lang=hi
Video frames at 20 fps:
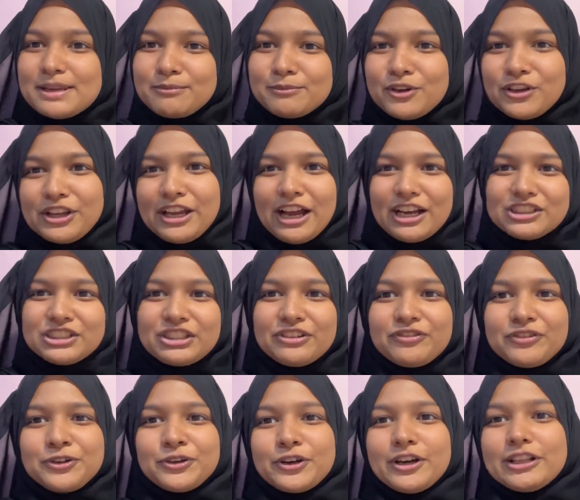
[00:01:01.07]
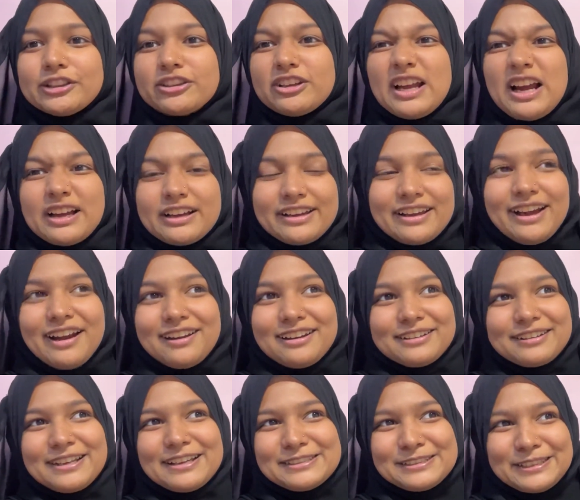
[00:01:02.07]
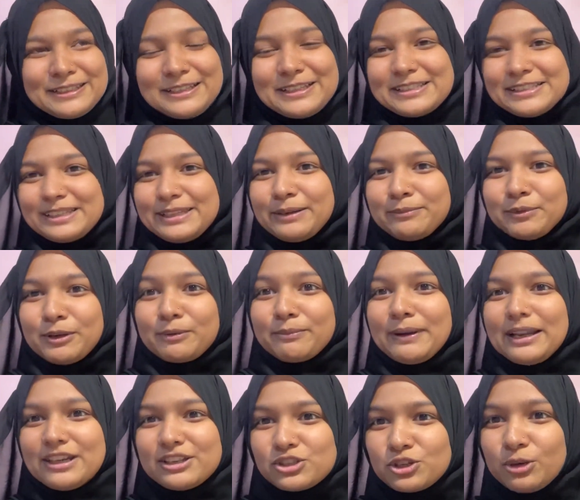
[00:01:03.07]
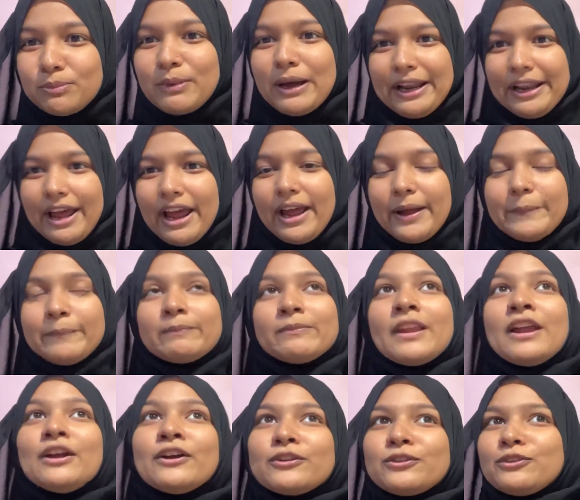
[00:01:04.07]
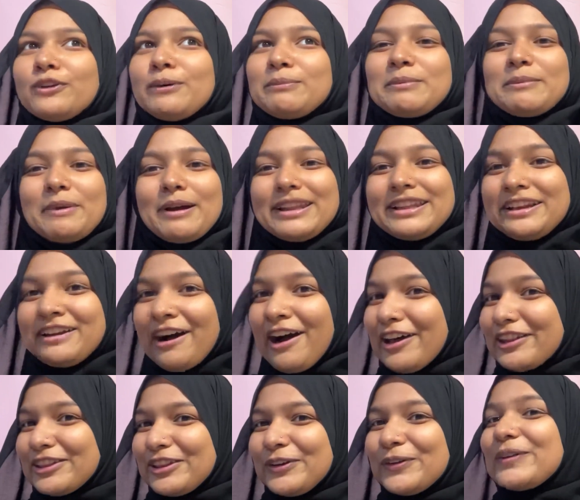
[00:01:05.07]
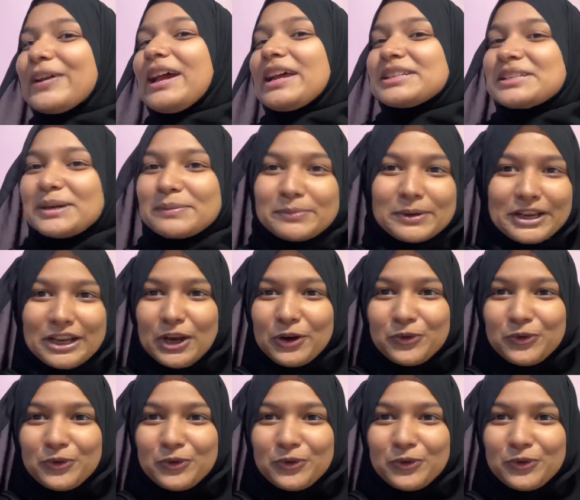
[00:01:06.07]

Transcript: हम लोग यहाँ शिफ्ट हो गए तो यहाँ की हालत ऐसी थी इसलिए हम लोग पहले इसको बनाए तो अभी मैं दिखाती हूँ कैसा बना